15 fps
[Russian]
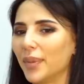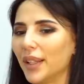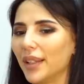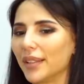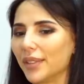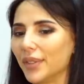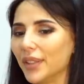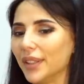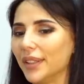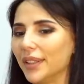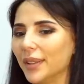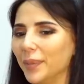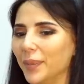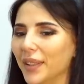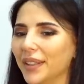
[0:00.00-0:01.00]
моя
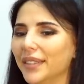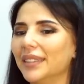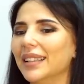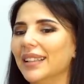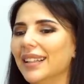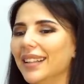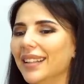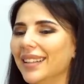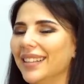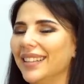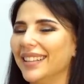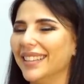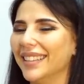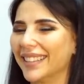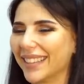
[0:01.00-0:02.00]
звонила мне.
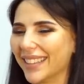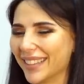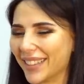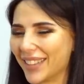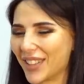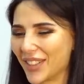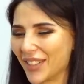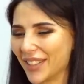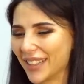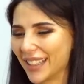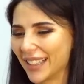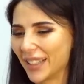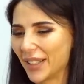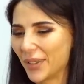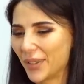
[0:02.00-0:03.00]
Я такая говорю, что он
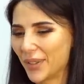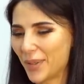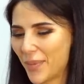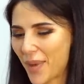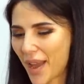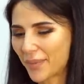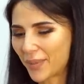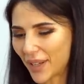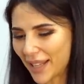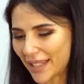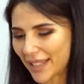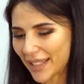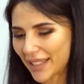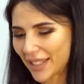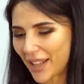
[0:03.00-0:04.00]
говорит, тебя
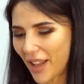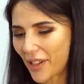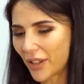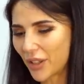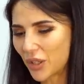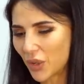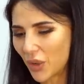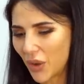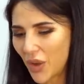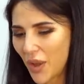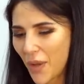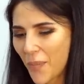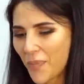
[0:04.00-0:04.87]
брать сказала, что?